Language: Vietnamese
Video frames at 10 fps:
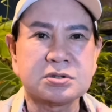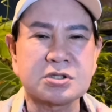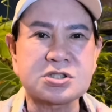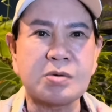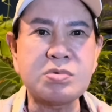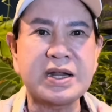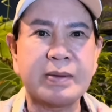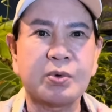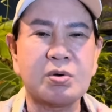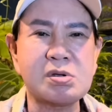rồi sống
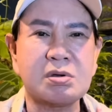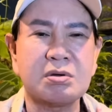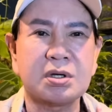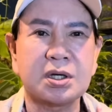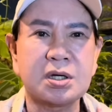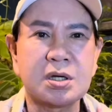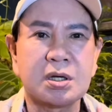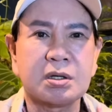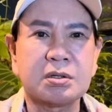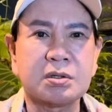làm cô cái con ờ,
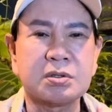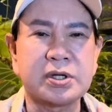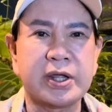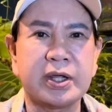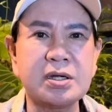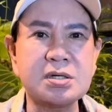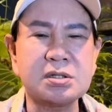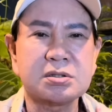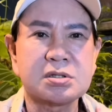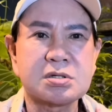con đĩa
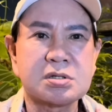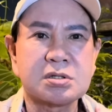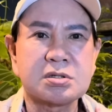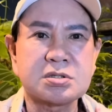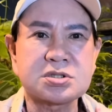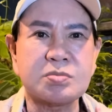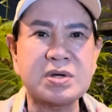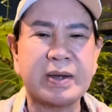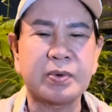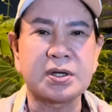sống
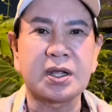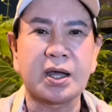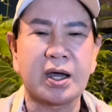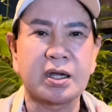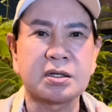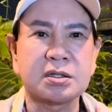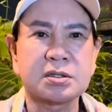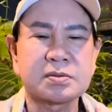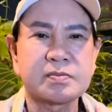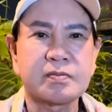lòng cần cờn
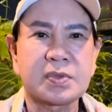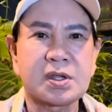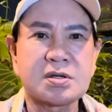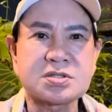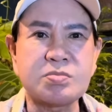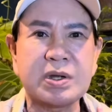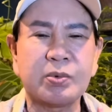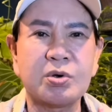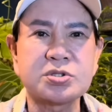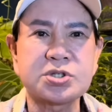sống
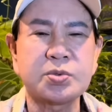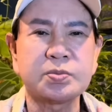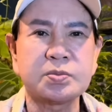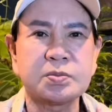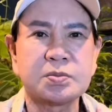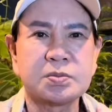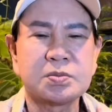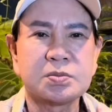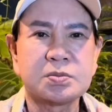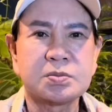lòng con dung
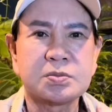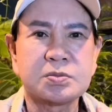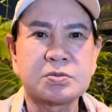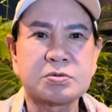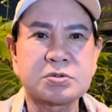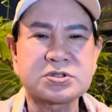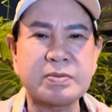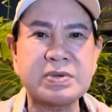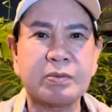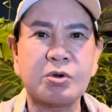
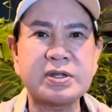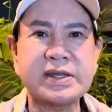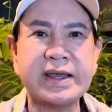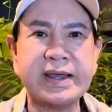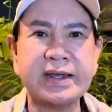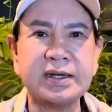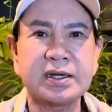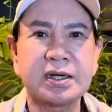sống lòng con ve